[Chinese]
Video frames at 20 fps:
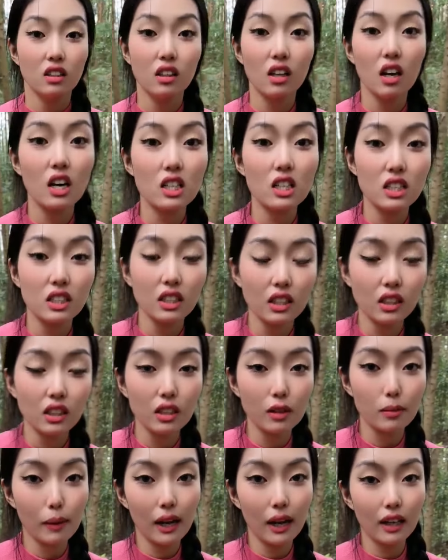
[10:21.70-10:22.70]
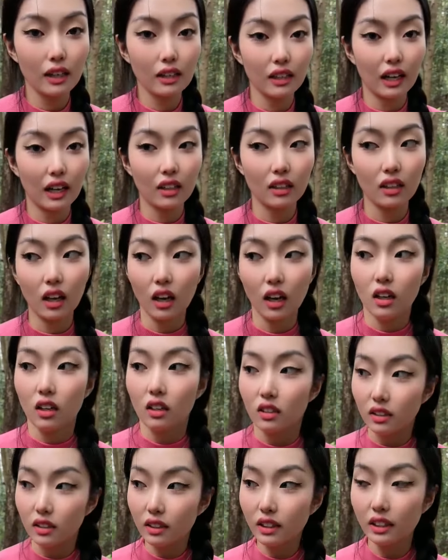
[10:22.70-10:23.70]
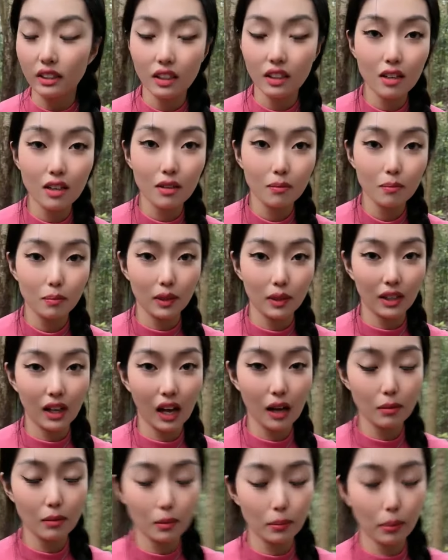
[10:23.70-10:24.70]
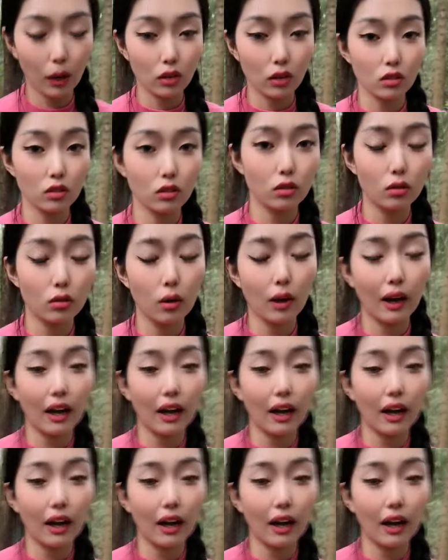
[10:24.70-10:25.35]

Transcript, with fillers: 要是那第八个男的。你肯定比他们跑的都快，